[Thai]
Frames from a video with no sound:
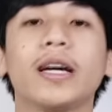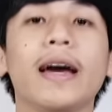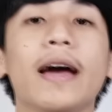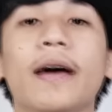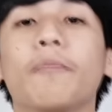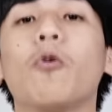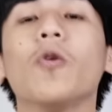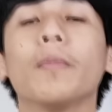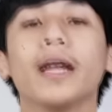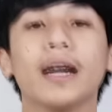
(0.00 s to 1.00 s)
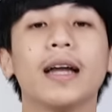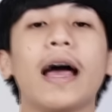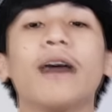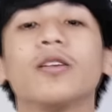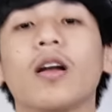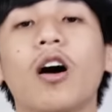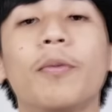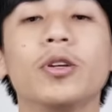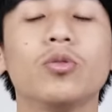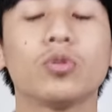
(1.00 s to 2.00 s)
เคพูดมาเยอะแล้วเดี๋ยวเรา
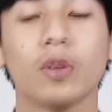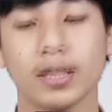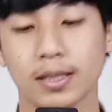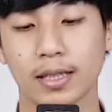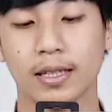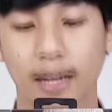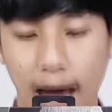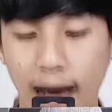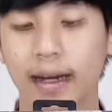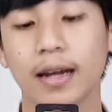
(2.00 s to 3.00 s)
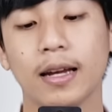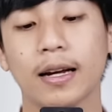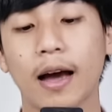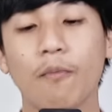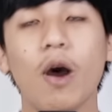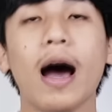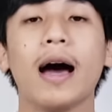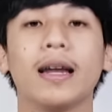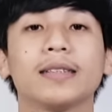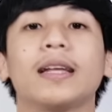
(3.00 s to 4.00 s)
เข้าไปดูตัวสินค้ากันเลยนะครับว่า
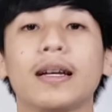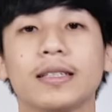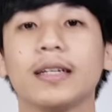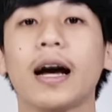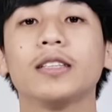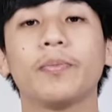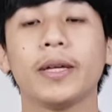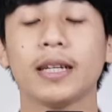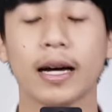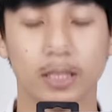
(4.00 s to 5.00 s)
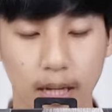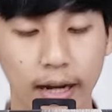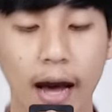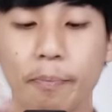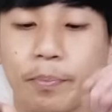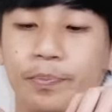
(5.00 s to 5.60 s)
ลักษณะสินค้าจะเป็นยังไงเชิญเลยครับ